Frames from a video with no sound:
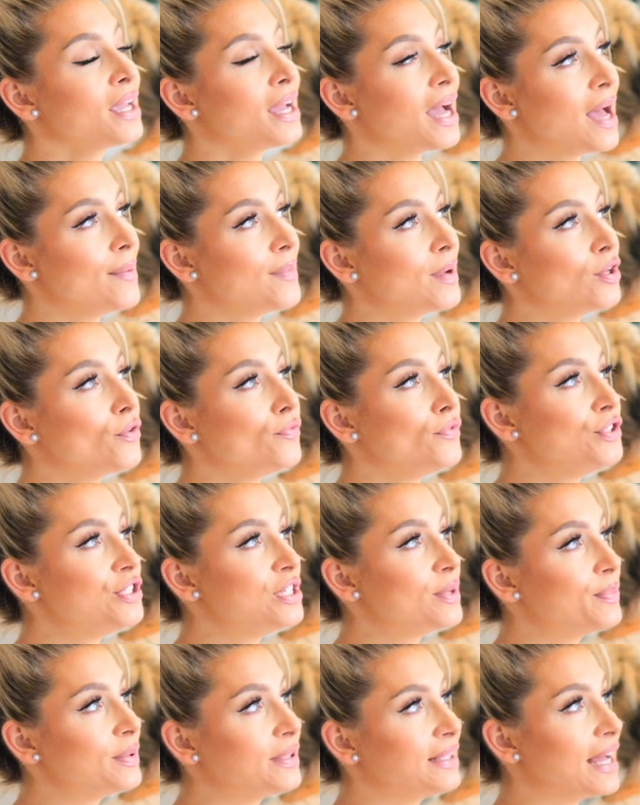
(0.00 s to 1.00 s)
a
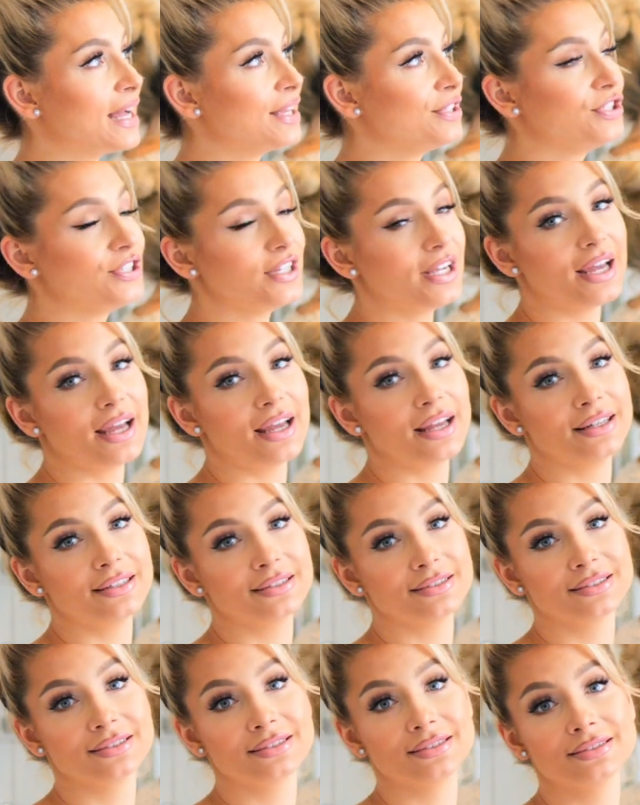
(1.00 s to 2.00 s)
mianowicie pytacie,
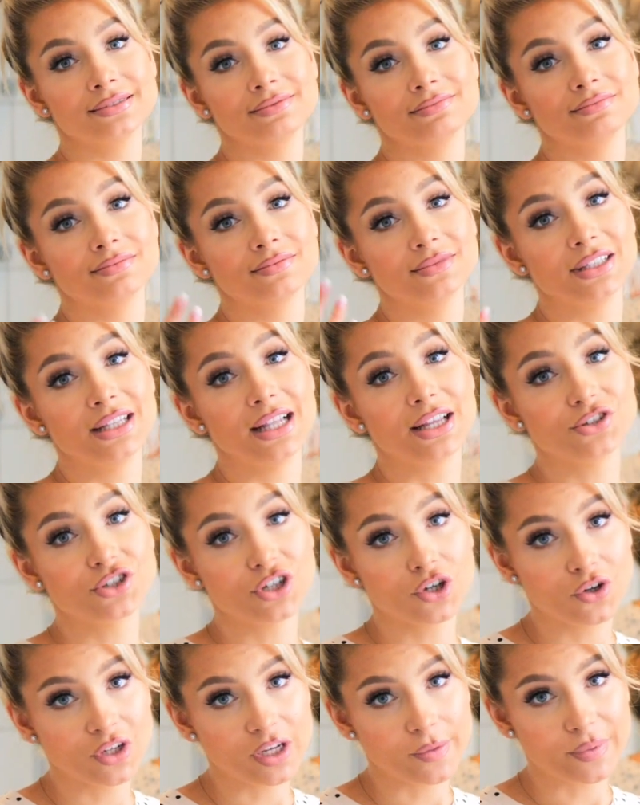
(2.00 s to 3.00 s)

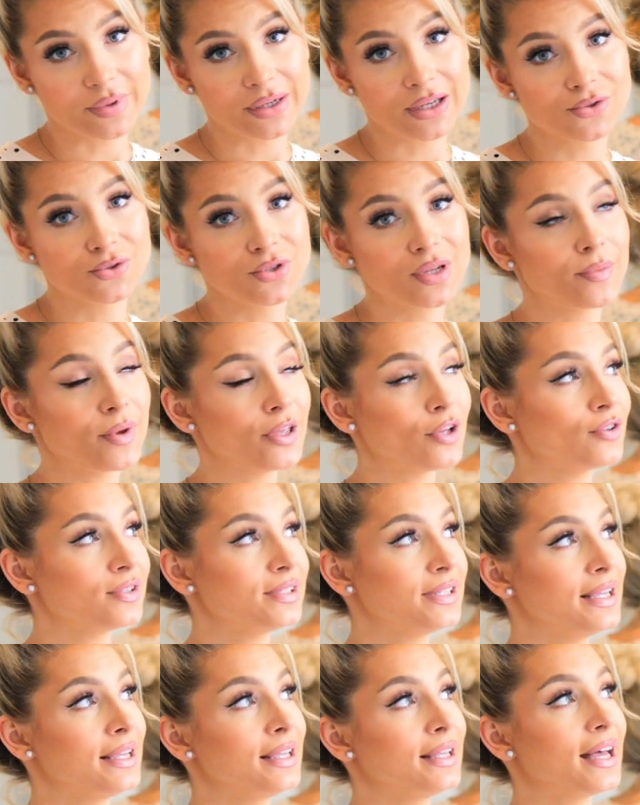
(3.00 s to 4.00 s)
Dlaczego nie pokazuję mojego
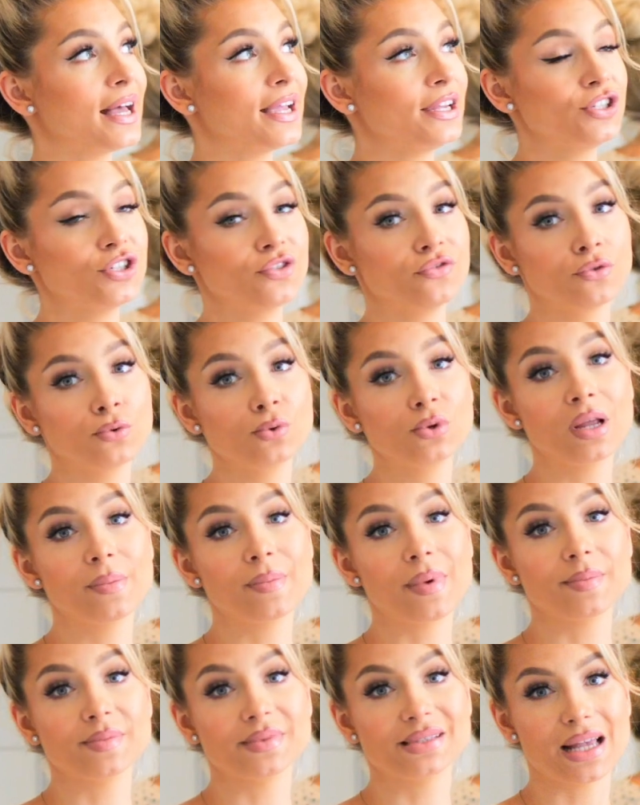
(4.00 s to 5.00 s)
synka i czy w ogóle
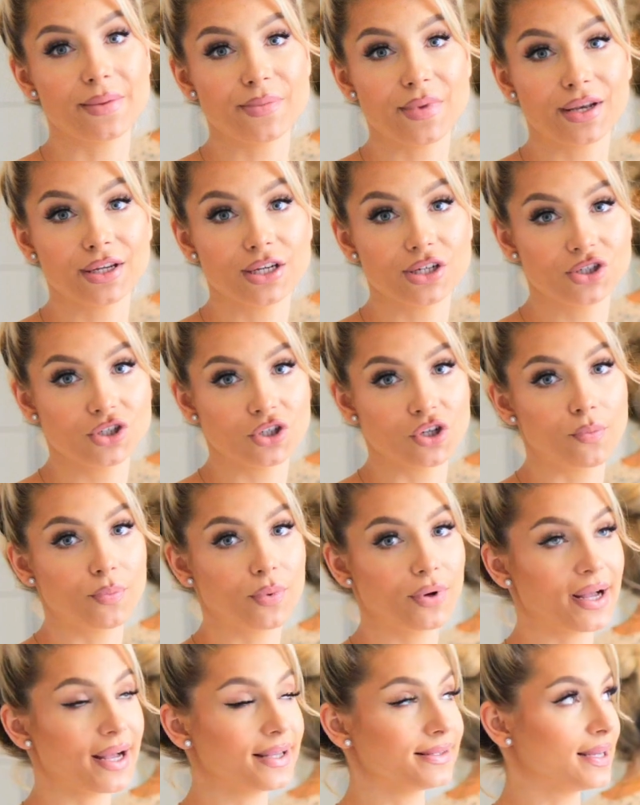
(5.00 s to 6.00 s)
mam zamiar jeszcze go
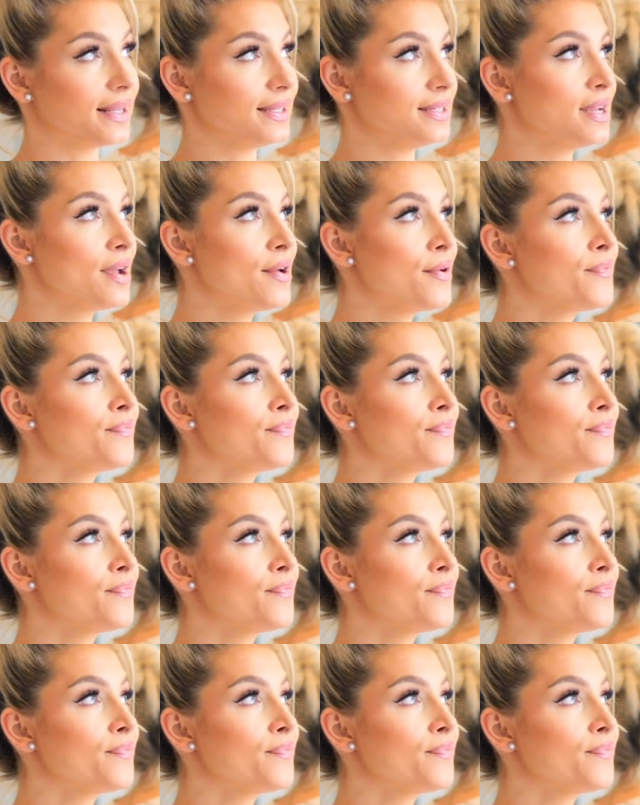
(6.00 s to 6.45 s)
pokazać?